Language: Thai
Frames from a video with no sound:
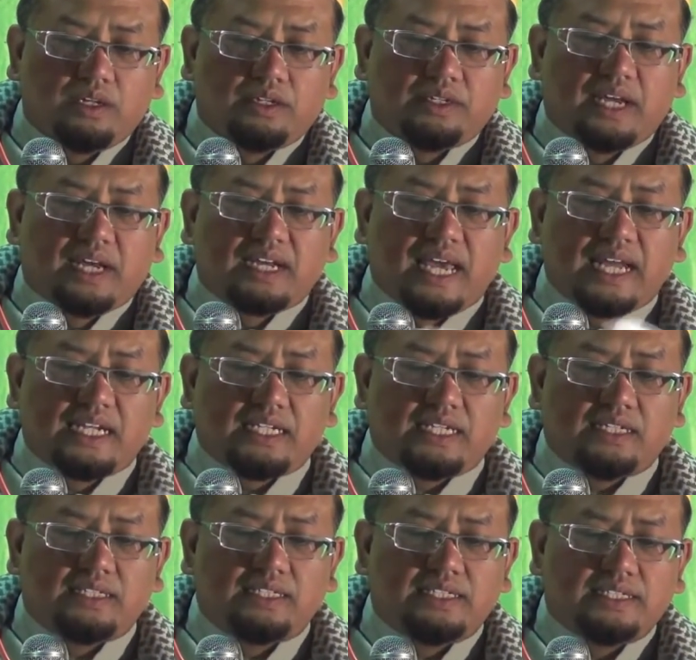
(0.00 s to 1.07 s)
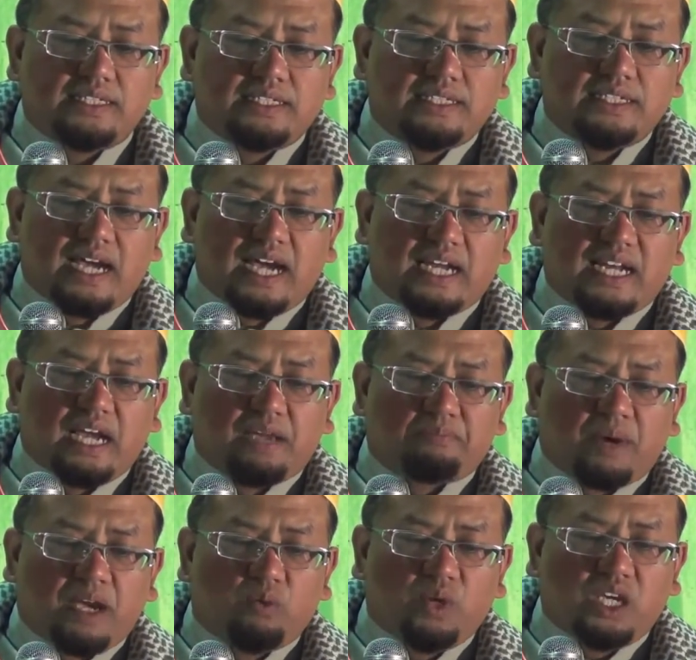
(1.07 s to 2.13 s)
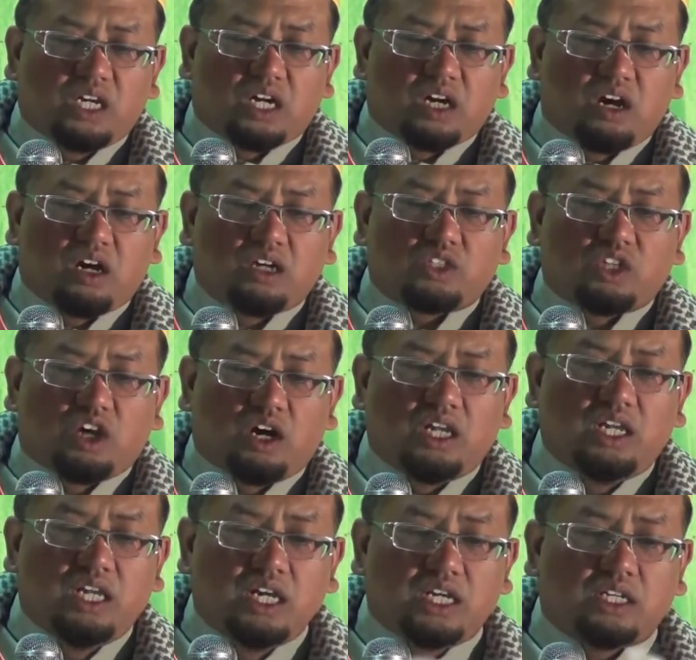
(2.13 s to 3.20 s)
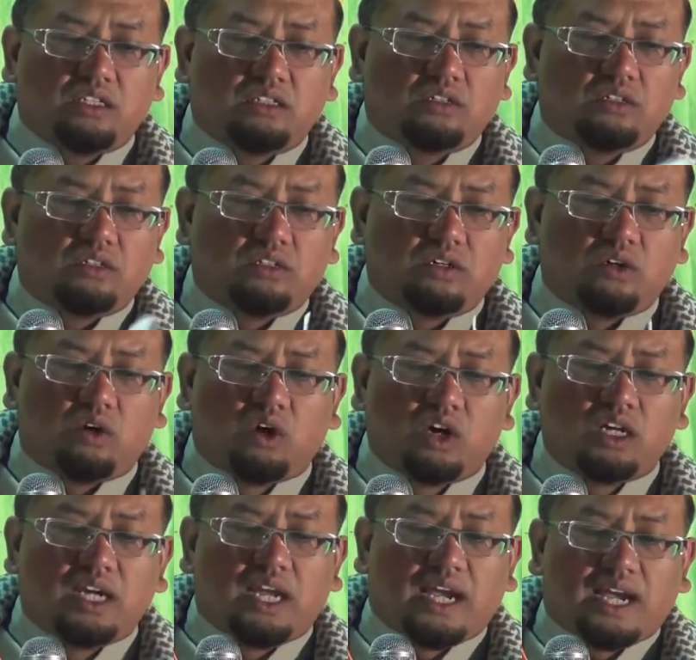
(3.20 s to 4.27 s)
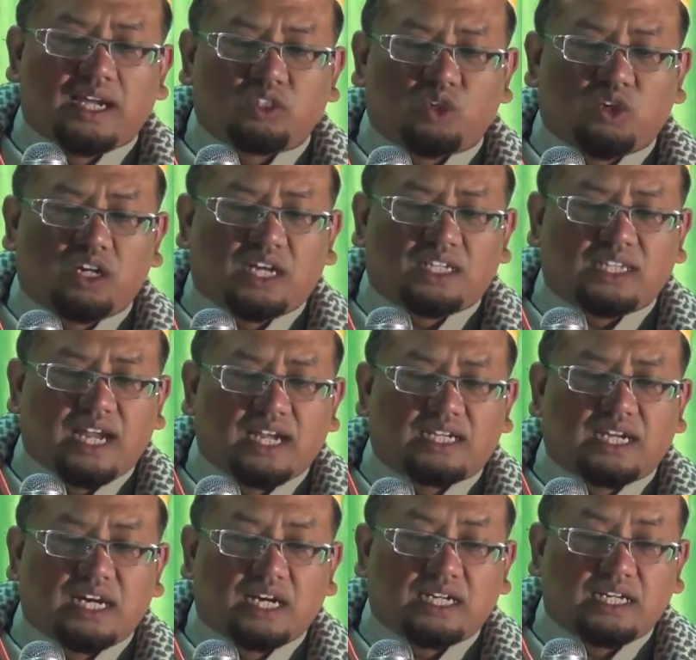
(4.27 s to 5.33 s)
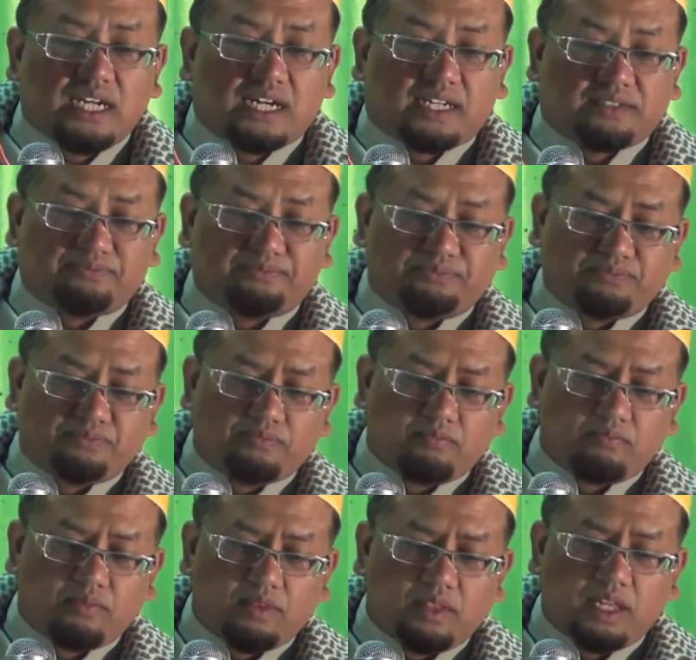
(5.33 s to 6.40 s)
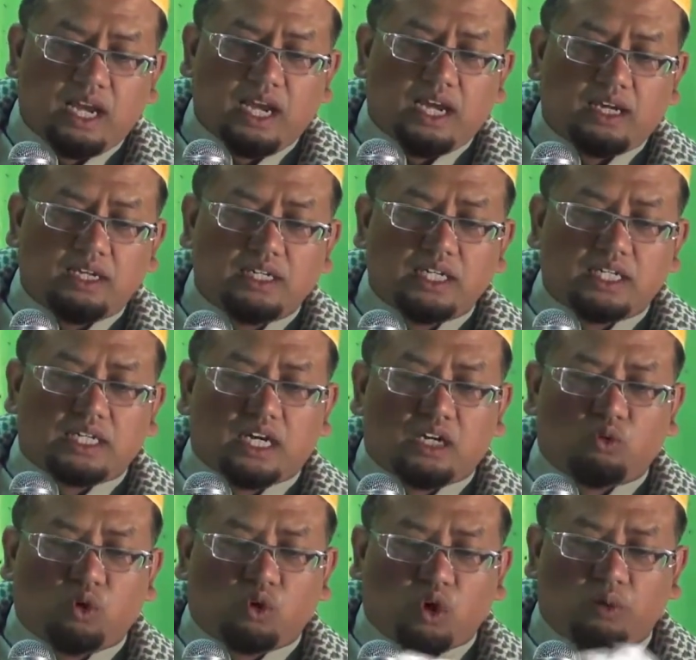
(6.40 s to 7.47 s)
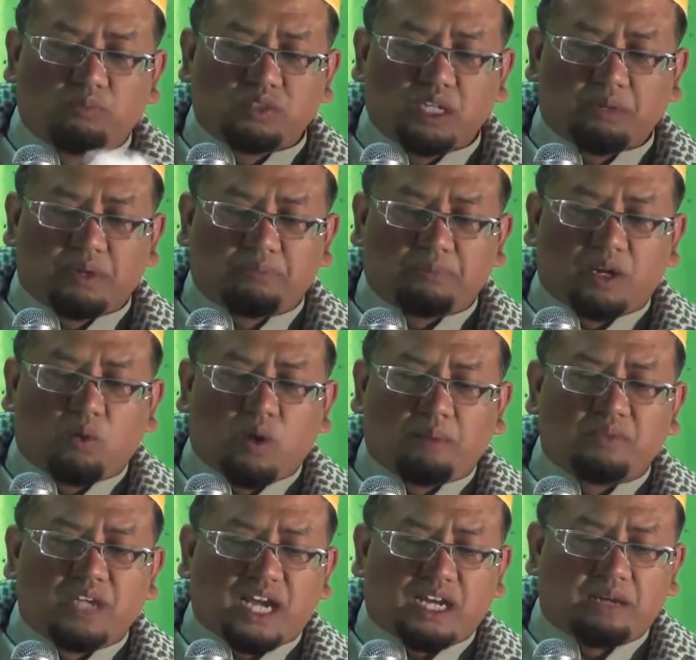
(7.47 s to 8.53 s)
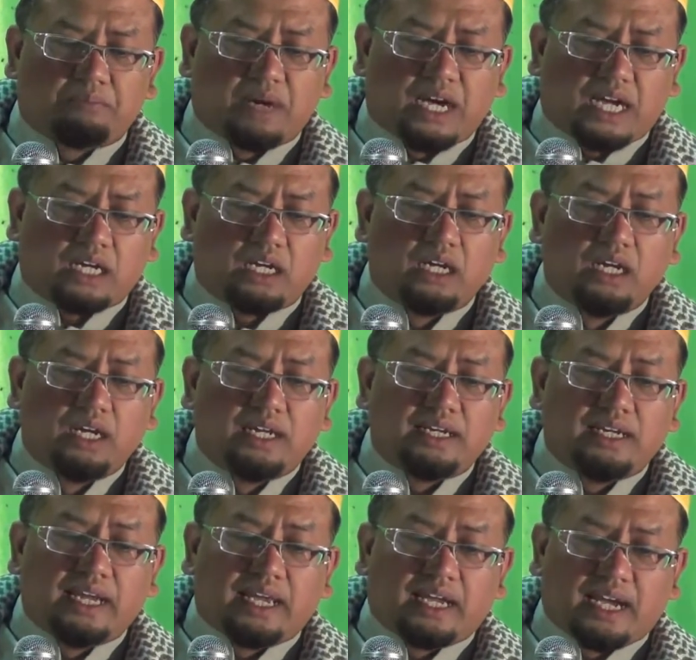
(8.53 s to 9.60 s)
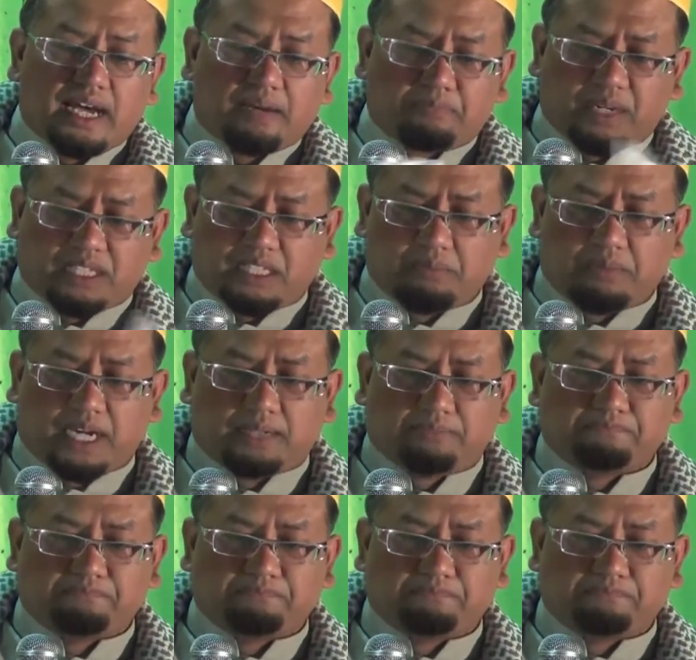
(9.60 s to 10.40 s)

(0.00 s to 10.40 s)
ดังนั้นอย่าได้ไปวิเคราะห์เจาะลึกค้นหาจนกระทั่งเกิดเรื่องนะหรือเกิดหุกกมที่มันเป็นความยากลำบากในการปฏิบัติ